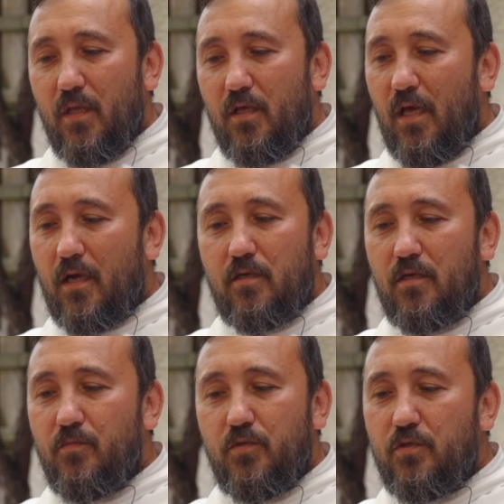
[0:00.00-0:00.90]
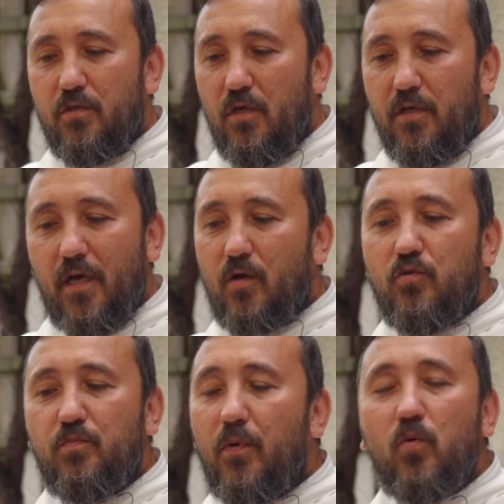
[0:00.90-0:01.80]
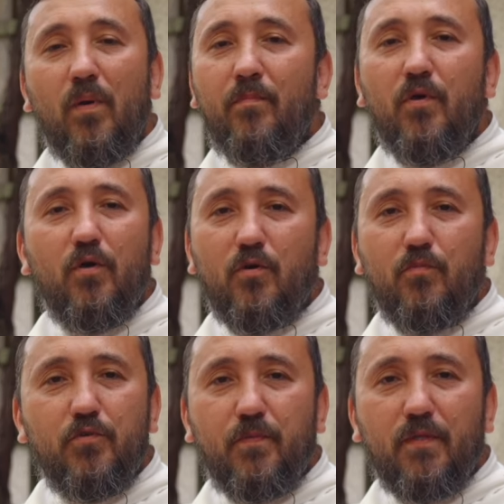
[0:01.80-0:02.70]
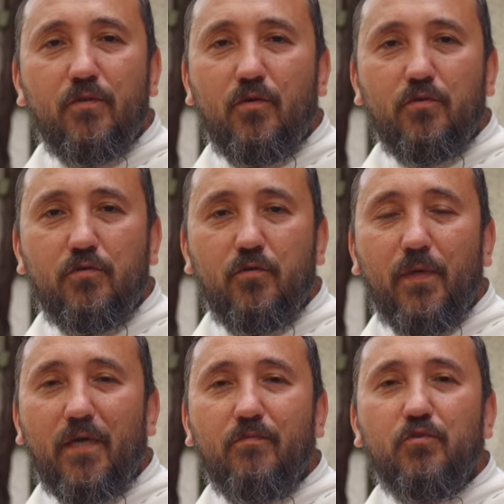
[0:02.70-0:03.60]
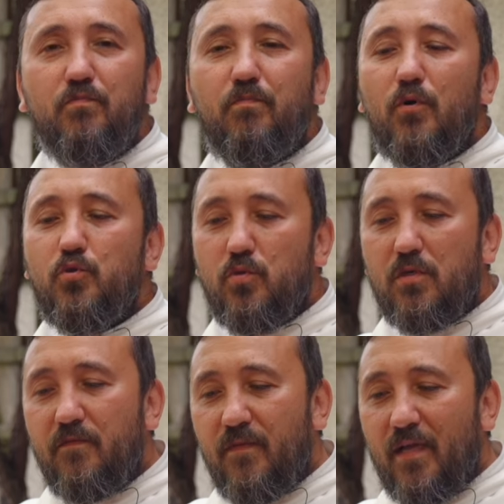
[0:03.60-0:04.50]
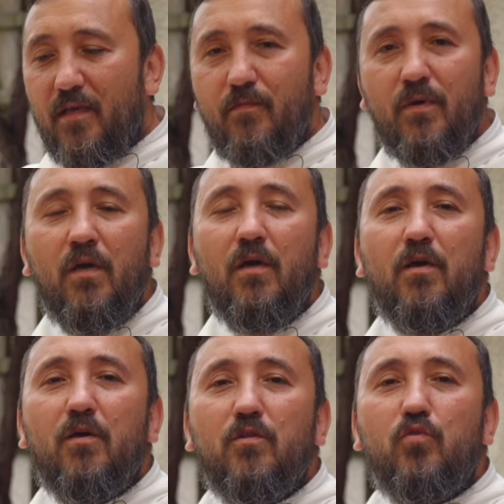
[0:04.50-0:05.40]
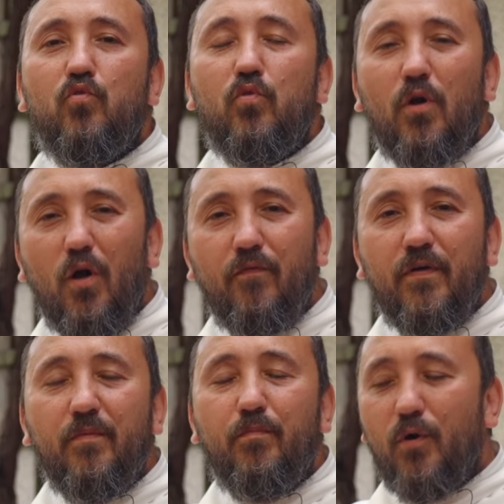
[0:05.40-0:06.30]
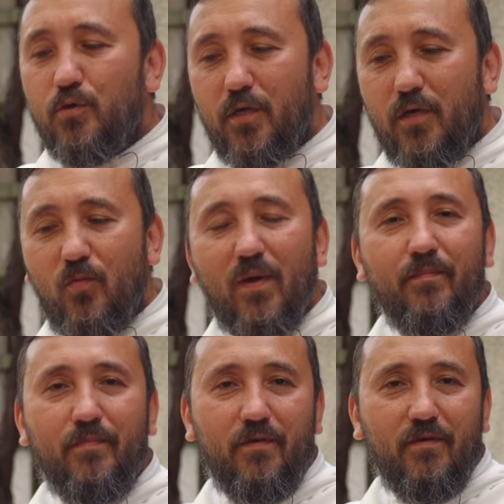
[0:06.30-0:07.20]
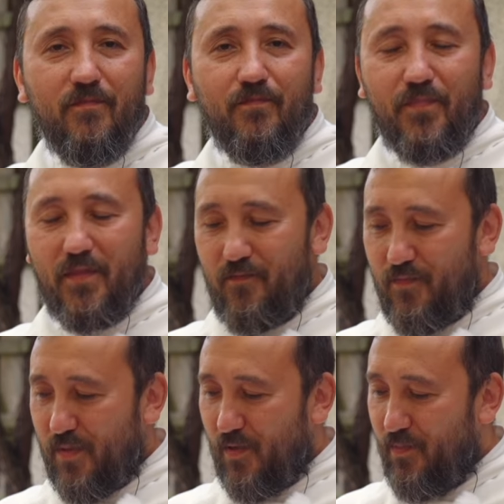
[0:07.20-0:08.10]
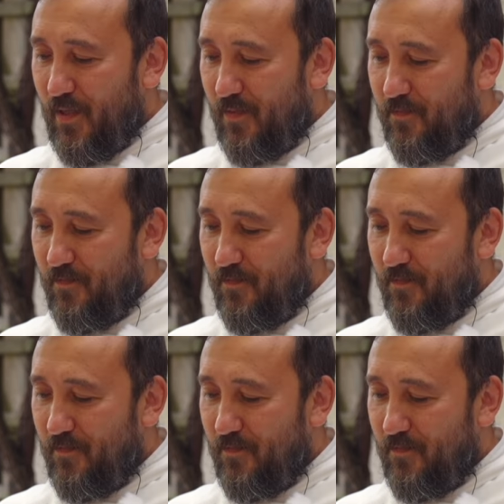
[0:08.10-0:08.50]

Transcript: jakimś, jakąś pogłębioną świętością, jakimś poszukiwaniem duchowej, Bożej głębi w sobie.